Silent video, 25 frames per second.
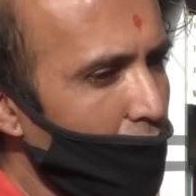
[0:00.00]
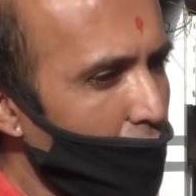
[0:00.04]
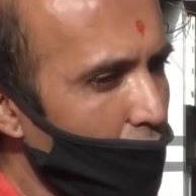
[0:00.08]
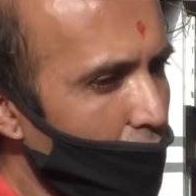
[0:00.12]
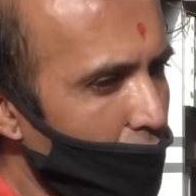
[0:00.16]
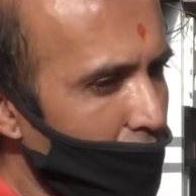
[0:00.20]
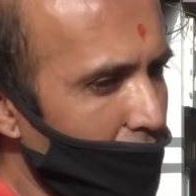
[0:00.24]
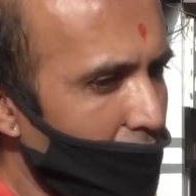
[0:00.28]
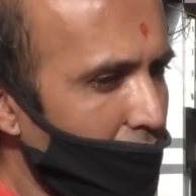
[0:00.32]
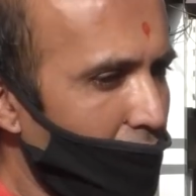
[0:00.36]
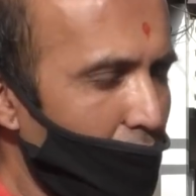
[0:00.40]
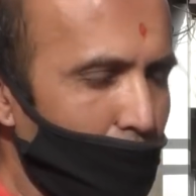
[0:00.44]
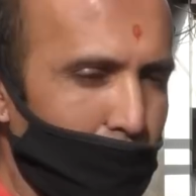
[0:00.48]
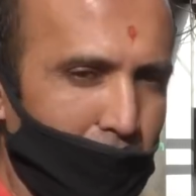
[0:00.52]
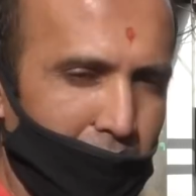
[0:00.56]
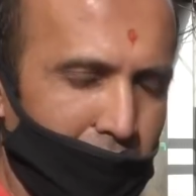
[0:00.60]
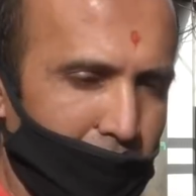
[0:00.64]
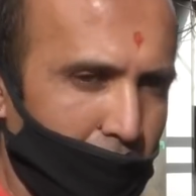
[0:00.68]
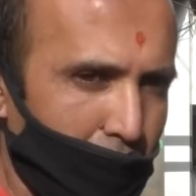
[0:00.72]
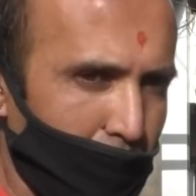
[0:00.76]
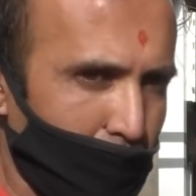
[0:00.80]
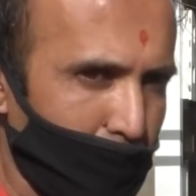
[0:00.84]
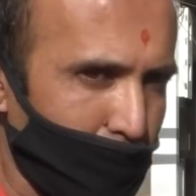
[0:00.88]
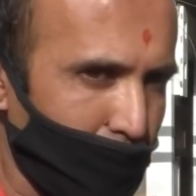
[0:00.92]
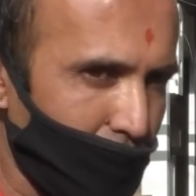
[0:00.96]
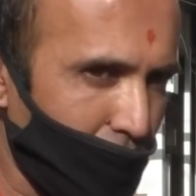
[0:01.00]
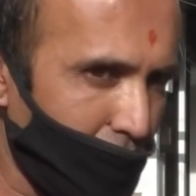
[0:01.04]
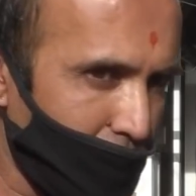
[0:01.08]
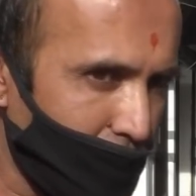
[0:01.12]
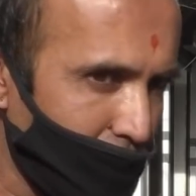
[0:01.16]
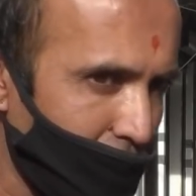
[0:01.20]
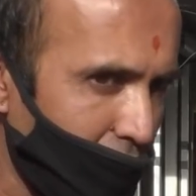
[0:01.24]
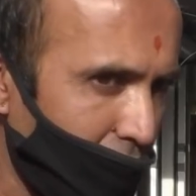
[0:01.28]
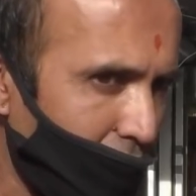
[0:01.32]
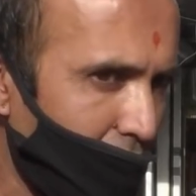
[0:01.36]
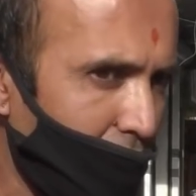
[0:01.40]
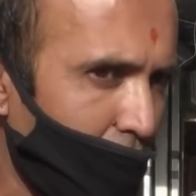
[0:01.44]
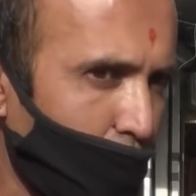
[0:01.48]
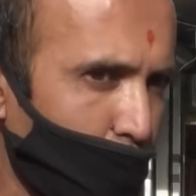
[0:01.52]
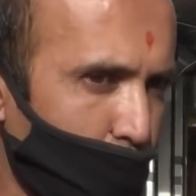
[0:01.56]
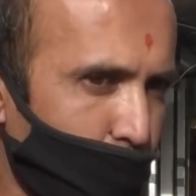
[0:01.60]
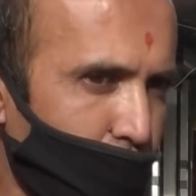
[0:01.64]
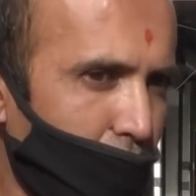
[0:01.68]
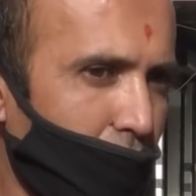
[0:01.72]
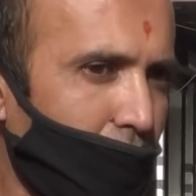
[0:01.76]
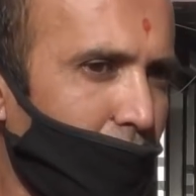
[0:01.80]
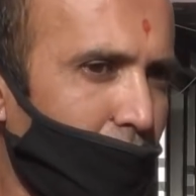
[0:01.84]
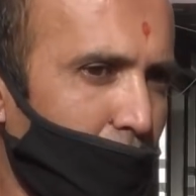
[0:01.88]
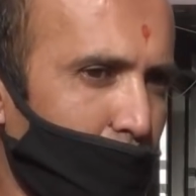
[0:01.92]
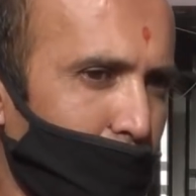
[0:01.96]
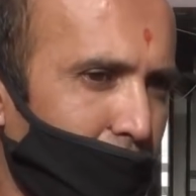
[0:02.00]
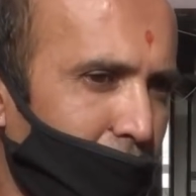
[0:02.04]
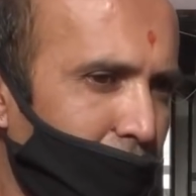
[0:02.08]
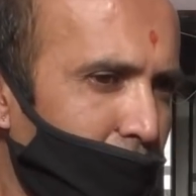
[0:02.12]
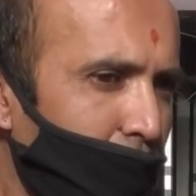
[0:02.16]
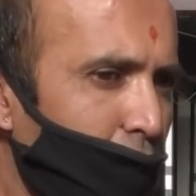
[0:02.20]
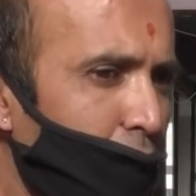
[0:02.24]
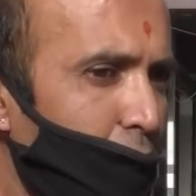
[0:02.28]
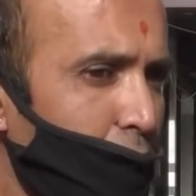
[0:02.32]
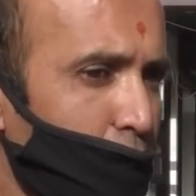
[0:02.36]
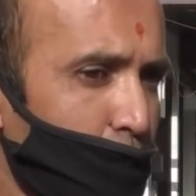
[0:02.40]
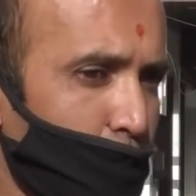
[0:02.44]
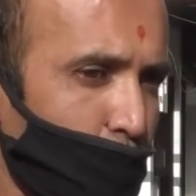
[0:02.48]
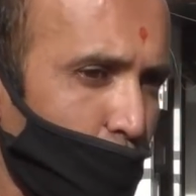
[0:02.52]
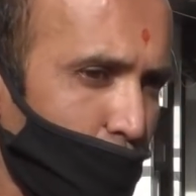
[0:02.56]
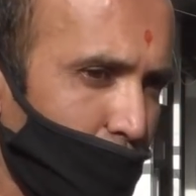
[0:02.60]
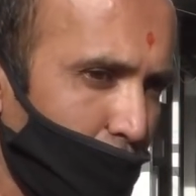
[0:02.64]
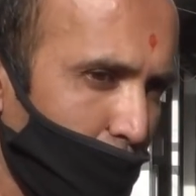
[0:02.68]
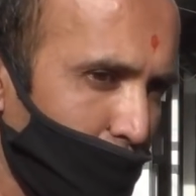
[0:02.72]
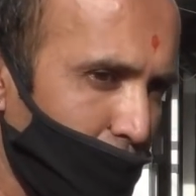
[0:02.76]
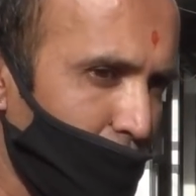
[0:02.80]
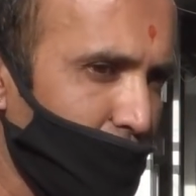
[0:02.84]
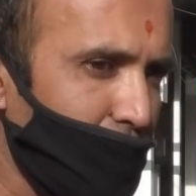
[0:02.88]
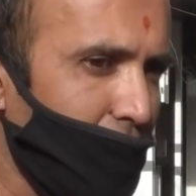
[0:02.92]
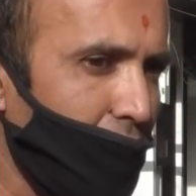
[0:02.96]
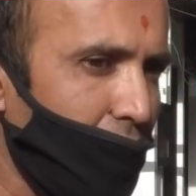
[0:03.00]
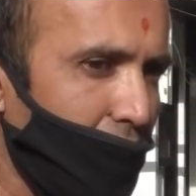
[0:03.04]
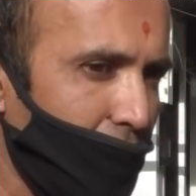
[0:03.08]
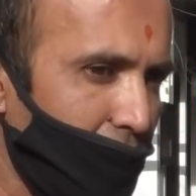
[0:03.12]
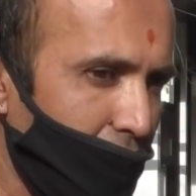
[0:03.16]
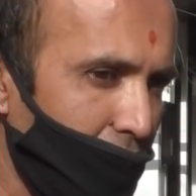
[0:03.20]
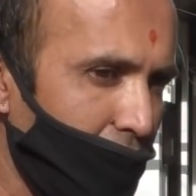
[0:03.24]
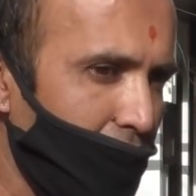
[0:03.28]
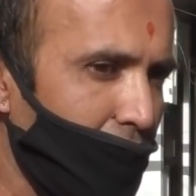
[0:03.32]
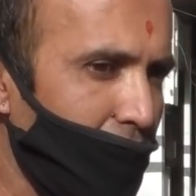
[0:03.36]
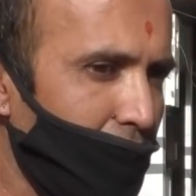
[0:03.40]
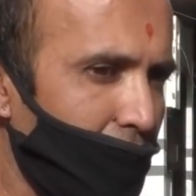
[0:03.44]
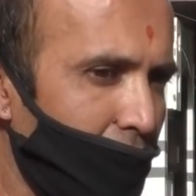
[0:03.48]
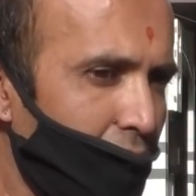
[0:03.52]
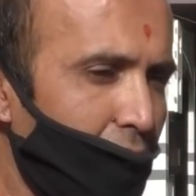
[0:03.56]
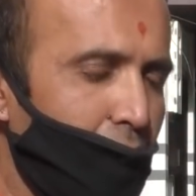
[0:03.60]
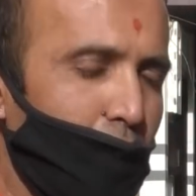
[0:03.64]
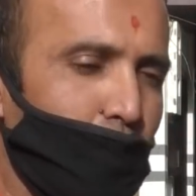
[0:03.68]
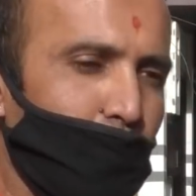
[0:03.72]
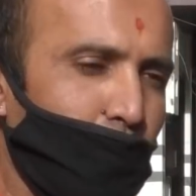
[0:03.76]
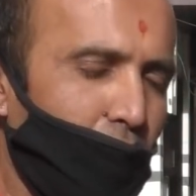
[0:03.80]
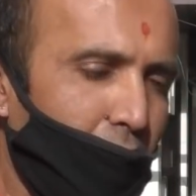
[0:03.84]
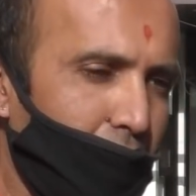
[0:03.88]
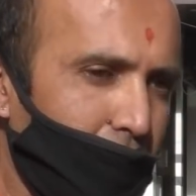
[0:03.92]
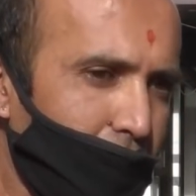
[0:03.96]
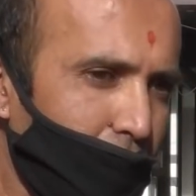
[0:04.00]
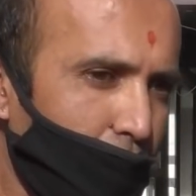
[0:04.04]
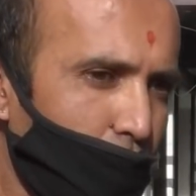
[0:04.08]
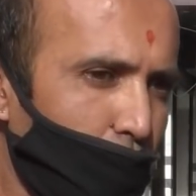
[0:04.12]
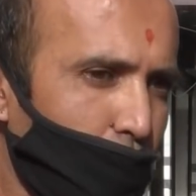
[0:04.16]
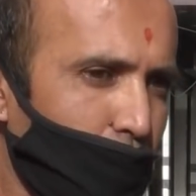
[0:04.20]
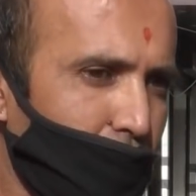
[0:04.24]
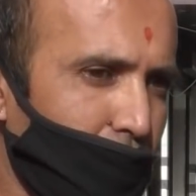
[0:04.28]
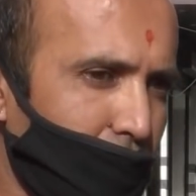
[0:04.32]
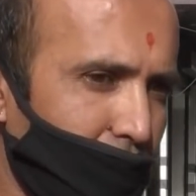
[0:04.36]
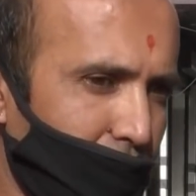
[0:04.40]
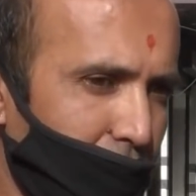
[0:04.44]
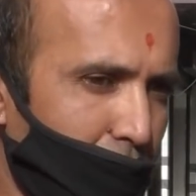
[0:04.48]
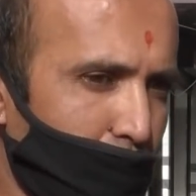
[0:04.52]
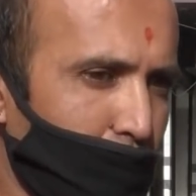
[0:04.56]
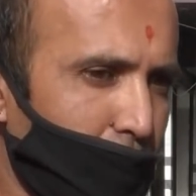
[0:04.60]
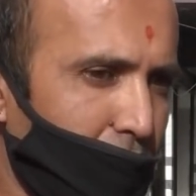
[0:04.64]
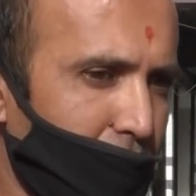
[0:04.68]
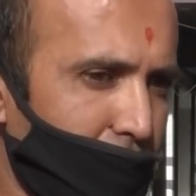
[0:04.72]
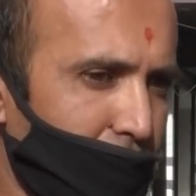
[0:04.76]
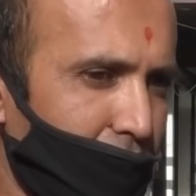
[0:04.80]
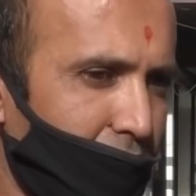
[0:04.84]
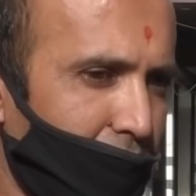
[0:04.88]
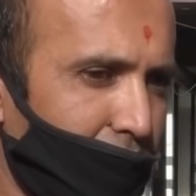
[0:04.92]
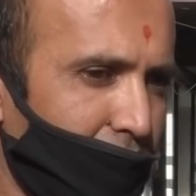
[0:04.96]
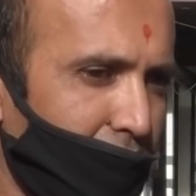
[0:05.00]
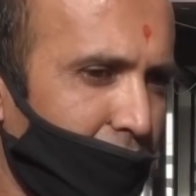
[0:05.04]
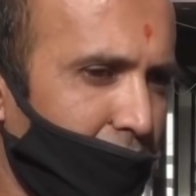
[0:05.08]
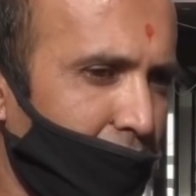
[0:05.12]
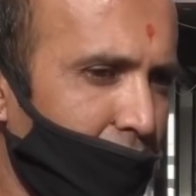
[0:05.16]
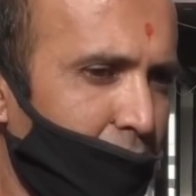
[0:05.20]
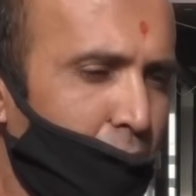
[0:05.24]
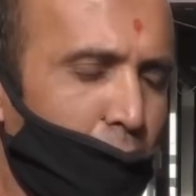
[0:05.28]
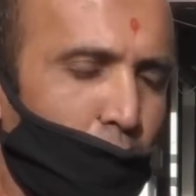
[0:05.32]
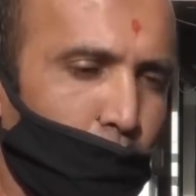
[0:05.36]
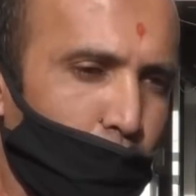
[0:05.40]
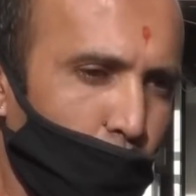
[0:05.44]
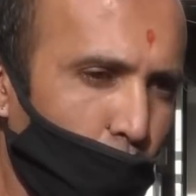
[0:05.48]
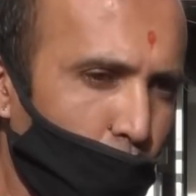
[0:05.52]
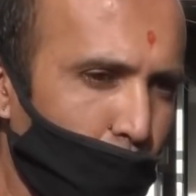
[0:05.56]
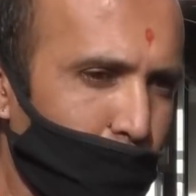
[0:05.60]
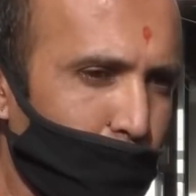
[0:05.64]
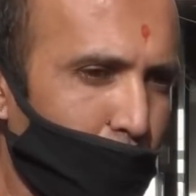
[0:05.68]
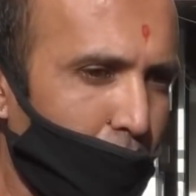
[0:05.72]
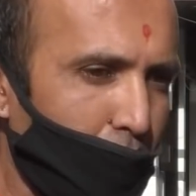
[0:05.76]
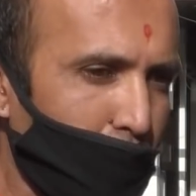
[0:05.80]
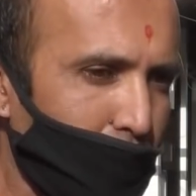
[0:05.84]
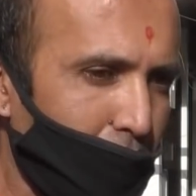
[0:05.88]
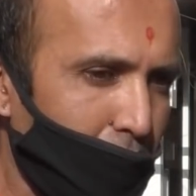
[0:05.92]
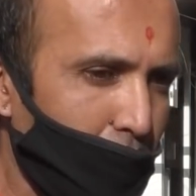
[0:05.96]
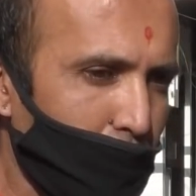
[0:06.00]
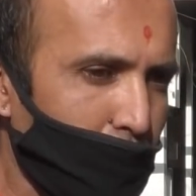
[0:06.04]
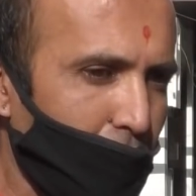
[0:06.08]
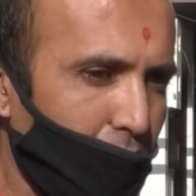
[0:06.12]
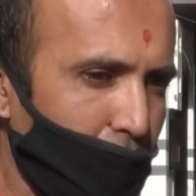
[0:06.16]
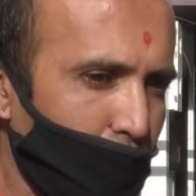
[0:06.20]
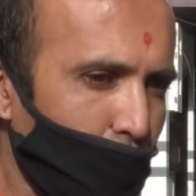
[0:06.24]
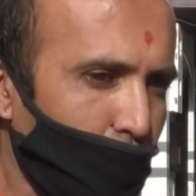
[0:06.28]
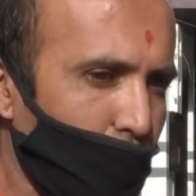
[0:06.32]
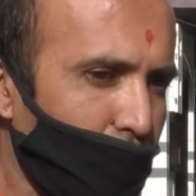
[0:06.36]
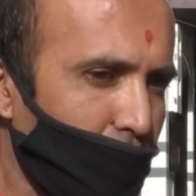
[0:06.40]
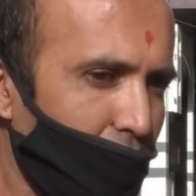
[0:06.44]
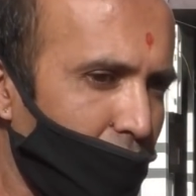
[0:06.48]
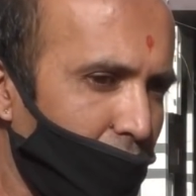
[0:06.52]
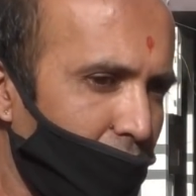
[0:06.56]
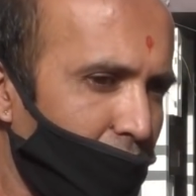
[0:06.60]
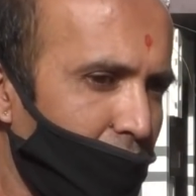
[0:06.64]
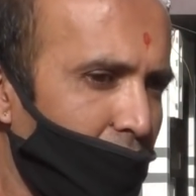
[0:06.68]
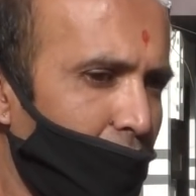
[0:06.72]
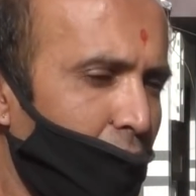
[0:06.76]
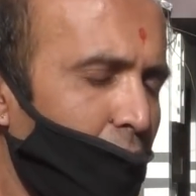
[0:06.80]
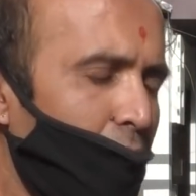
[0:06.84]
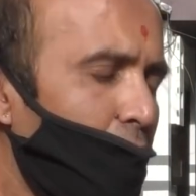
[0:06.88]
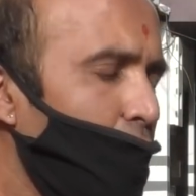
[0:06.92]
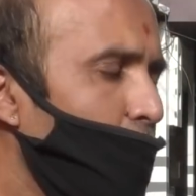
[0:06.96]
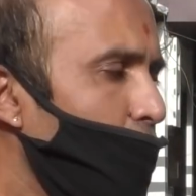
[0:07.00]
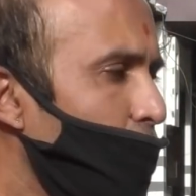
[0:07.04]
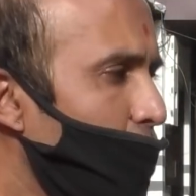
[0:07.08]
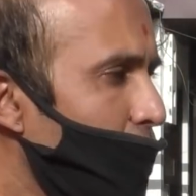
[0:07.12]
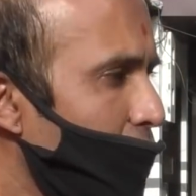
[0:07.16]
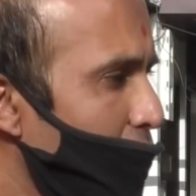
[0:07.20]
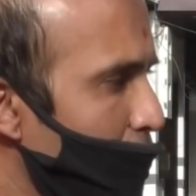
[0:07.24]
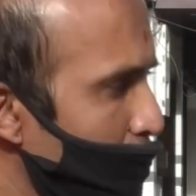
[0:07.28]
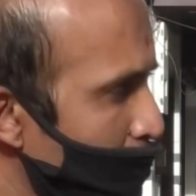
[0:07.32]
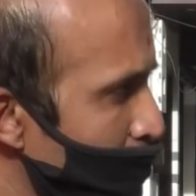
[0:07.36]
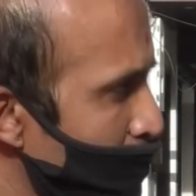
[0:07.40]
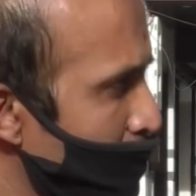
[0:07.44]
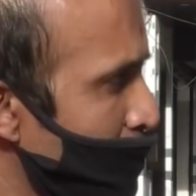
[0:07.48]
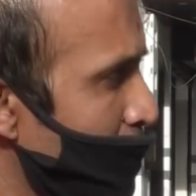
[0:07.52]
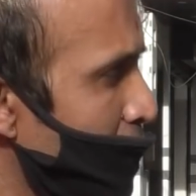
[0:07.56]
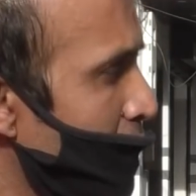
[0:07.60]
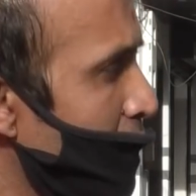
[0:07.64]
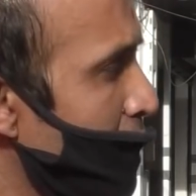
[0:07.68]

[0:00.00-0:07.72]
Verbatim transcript: और हमारे नज़दीक ही कुशलगढ़ में जो समस्या आई है वहाँ के लोग कितने परेशान हैं फ़ोन पे हमारी बात होती है और हम